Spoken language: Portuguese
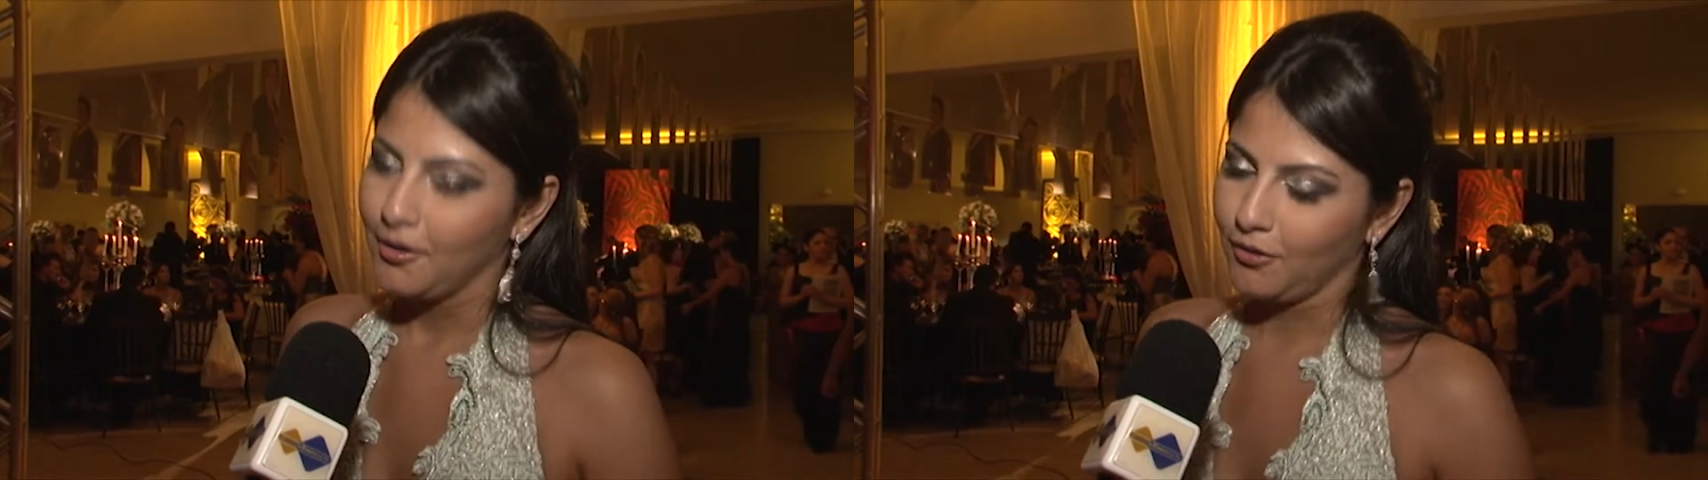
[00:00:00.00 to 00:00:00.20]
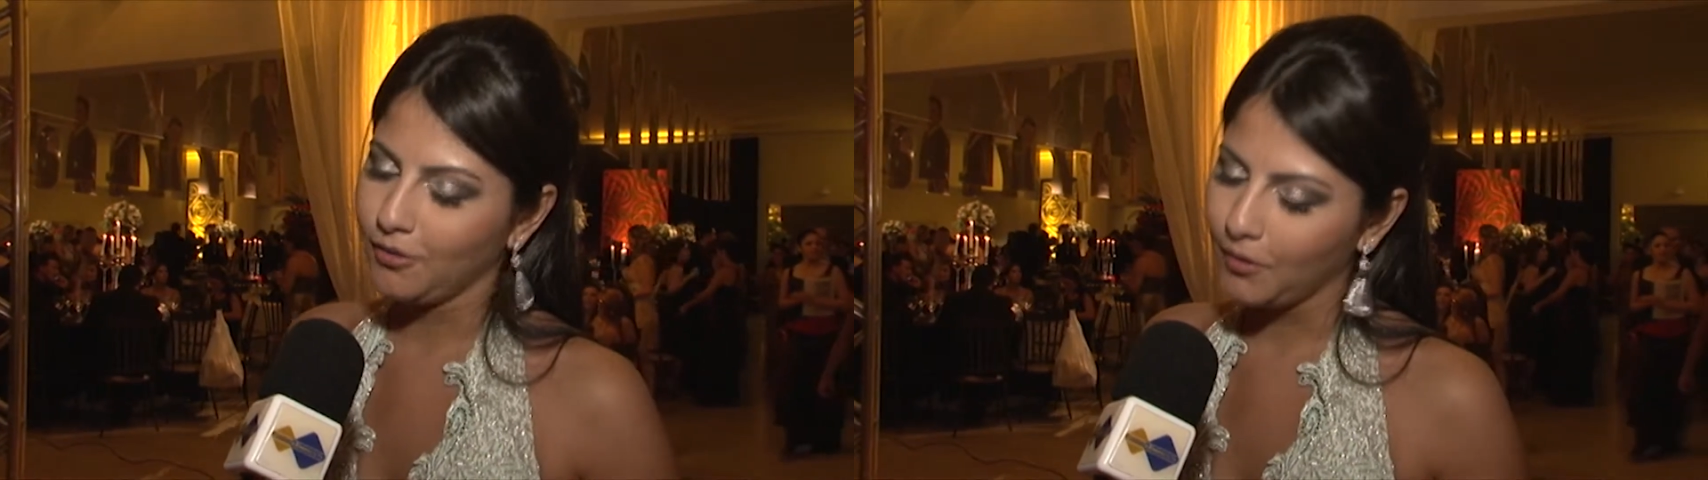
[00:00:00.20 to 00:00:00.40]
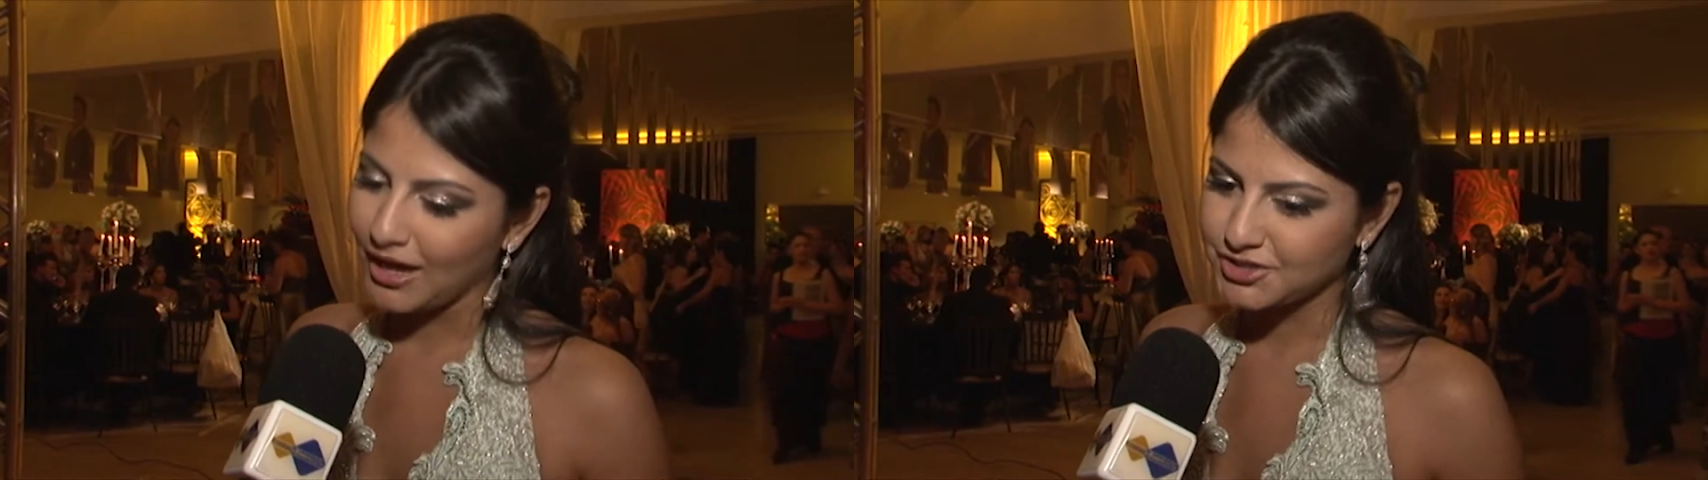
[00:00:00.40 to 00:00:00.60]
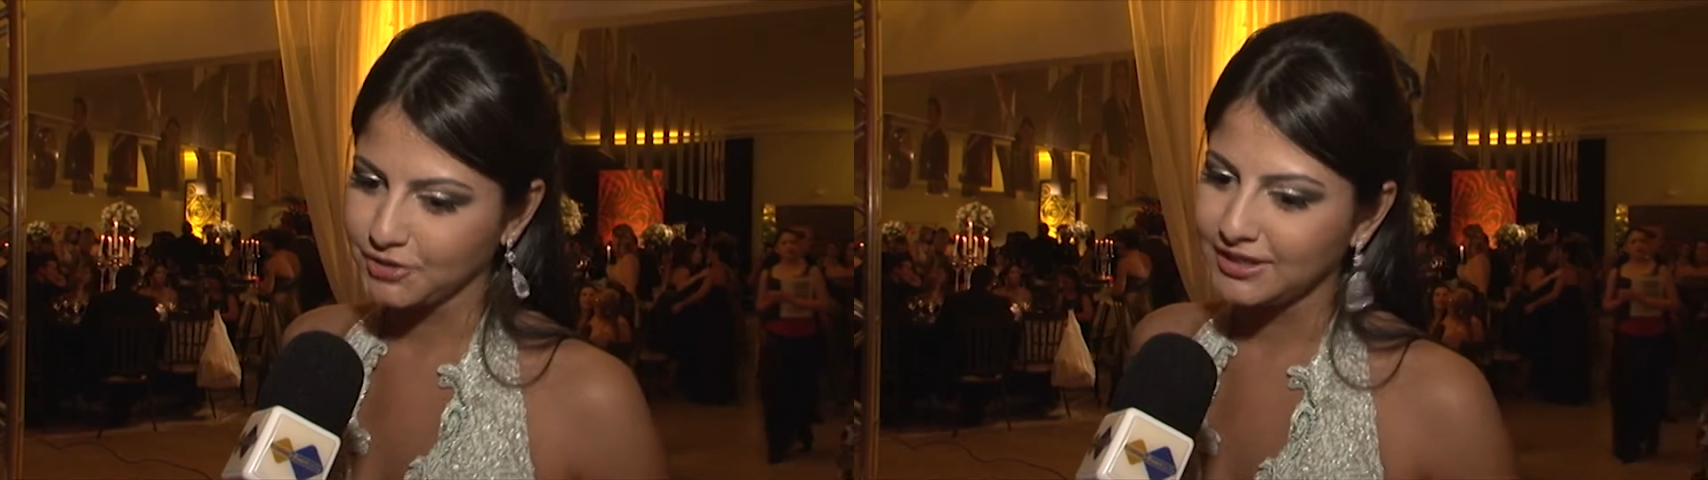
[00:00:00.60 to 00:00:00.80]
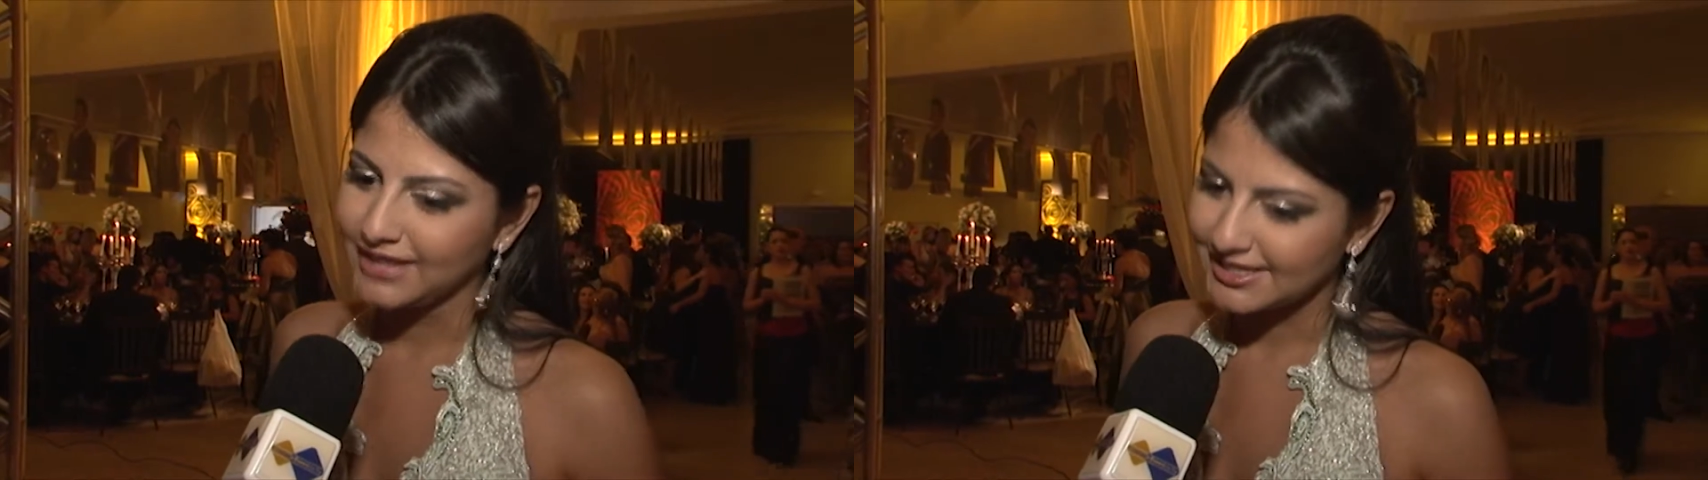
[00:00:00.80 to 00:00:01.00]
com a
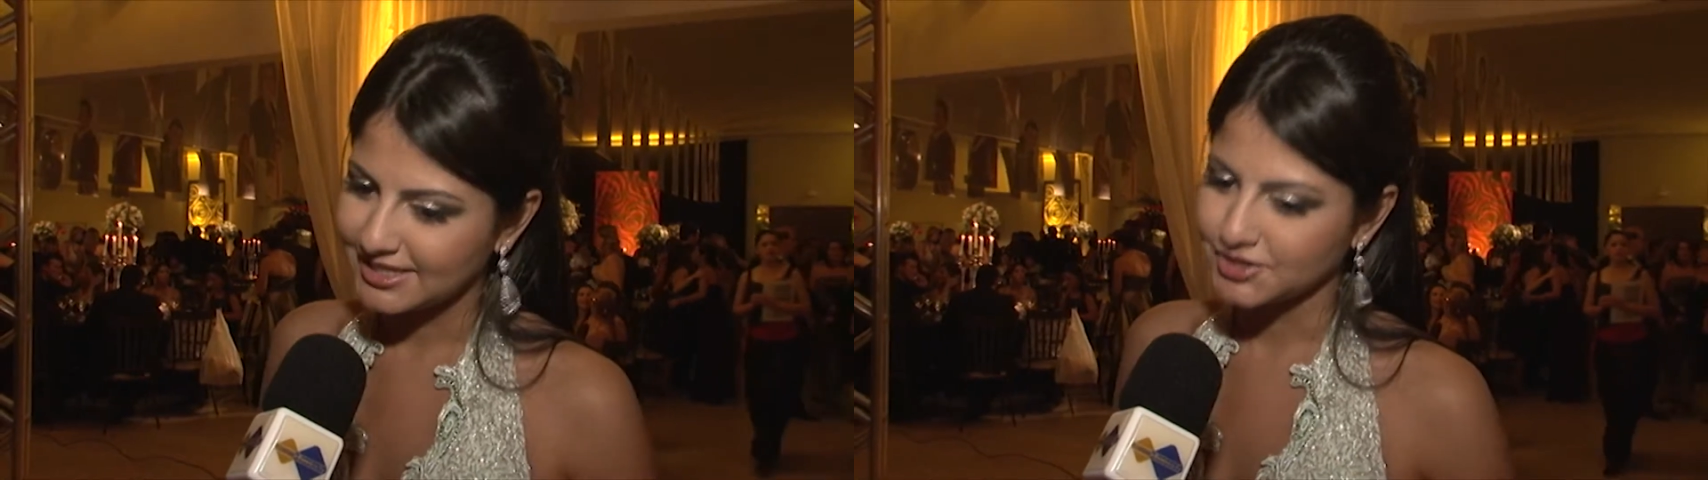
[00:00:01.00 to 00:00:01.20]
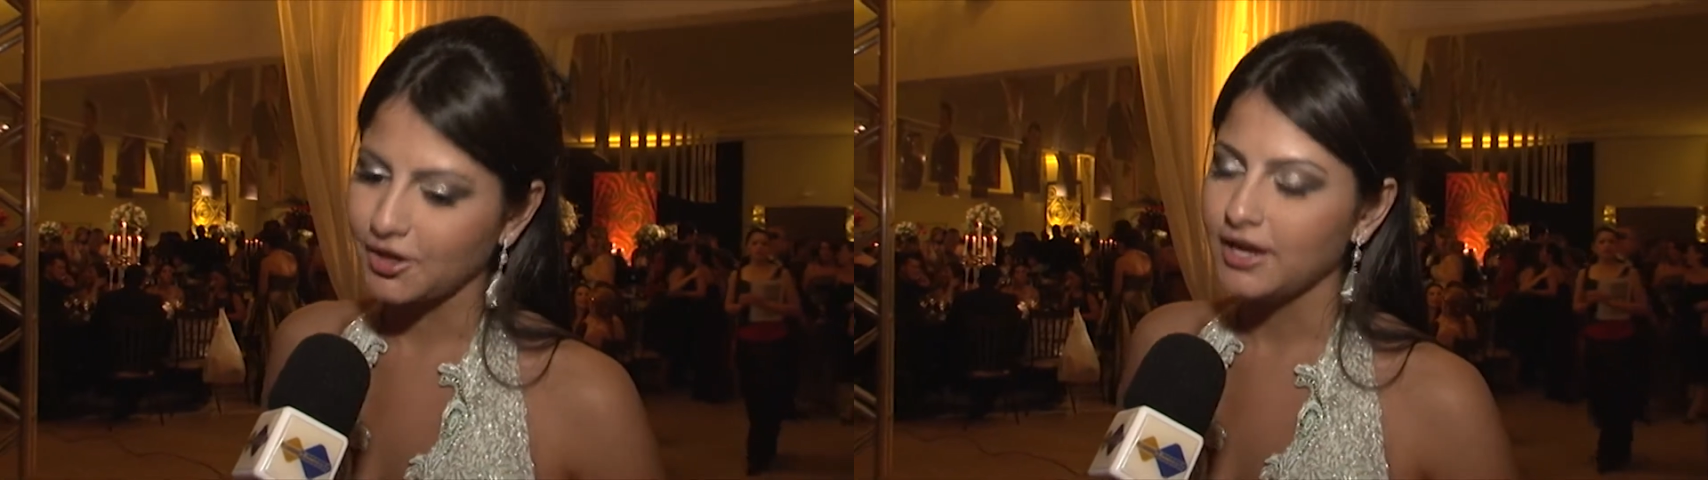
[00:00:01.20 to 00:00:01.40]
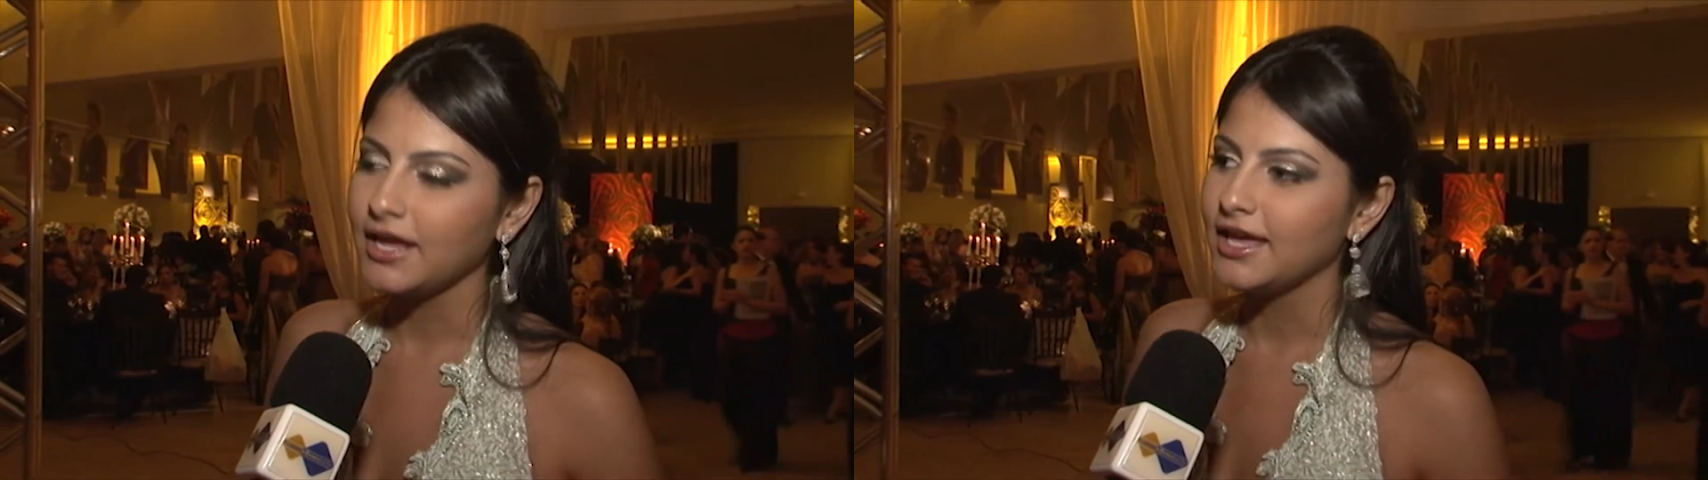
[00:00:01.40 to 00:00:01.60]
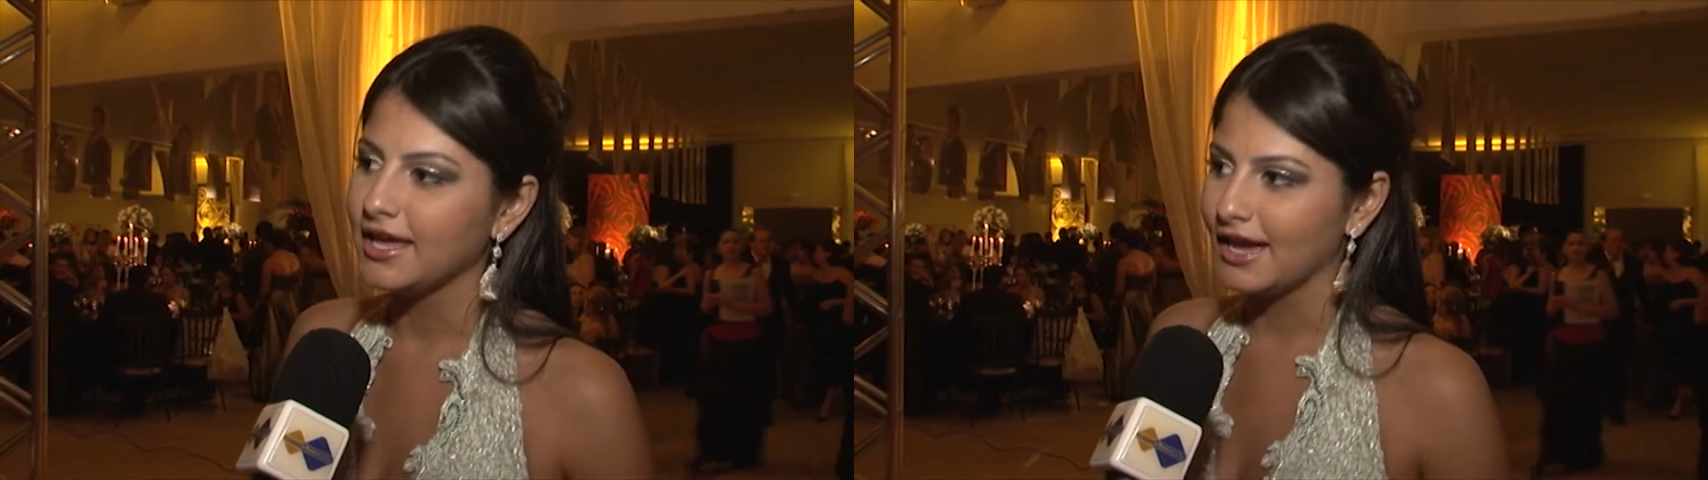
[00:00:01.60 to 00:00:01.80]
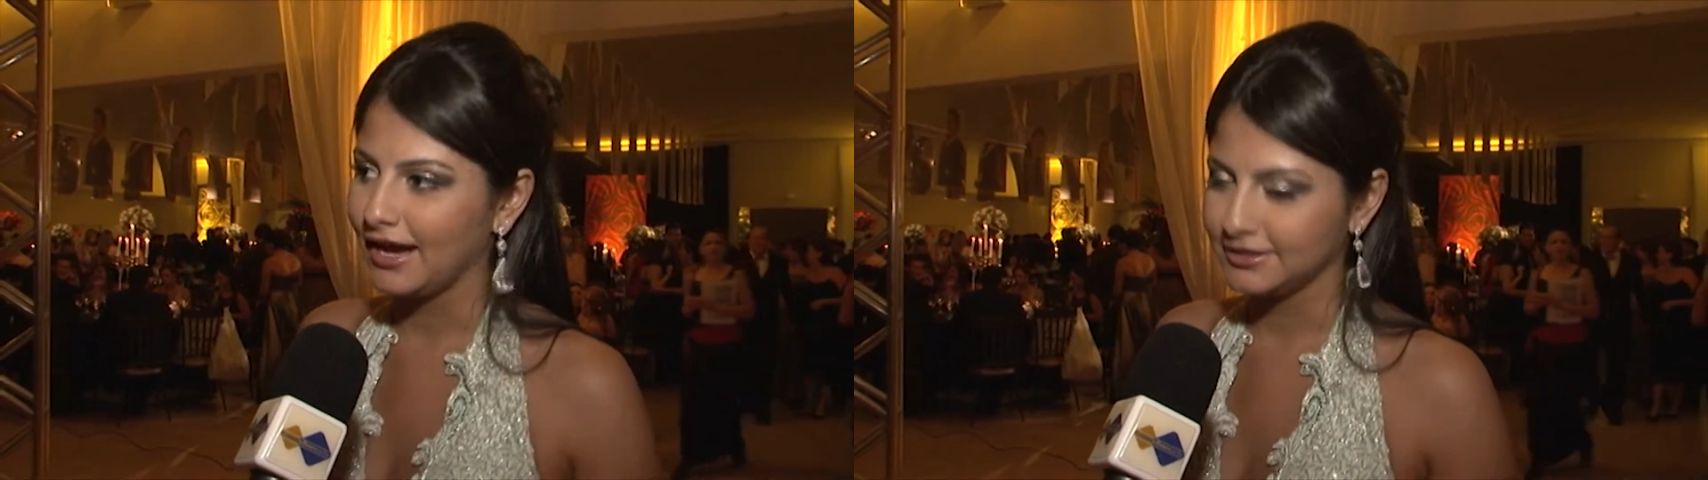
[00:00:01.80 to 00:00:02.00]
ajuda da
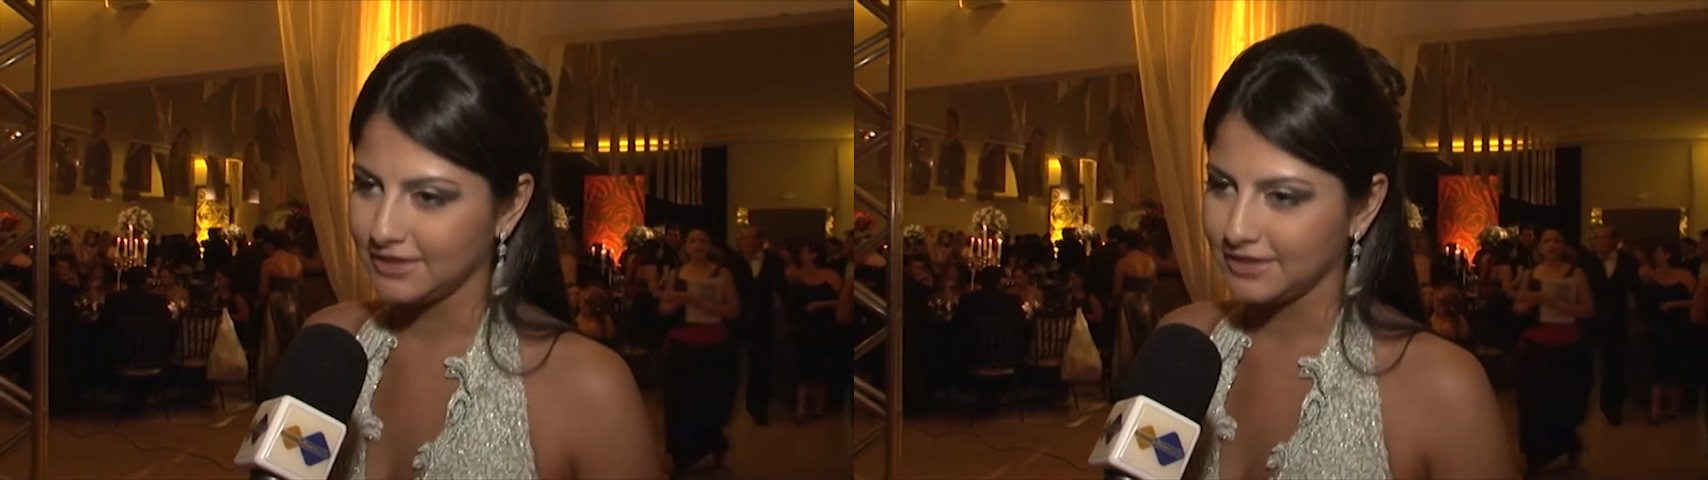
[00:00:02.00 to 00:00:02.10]
assessoria,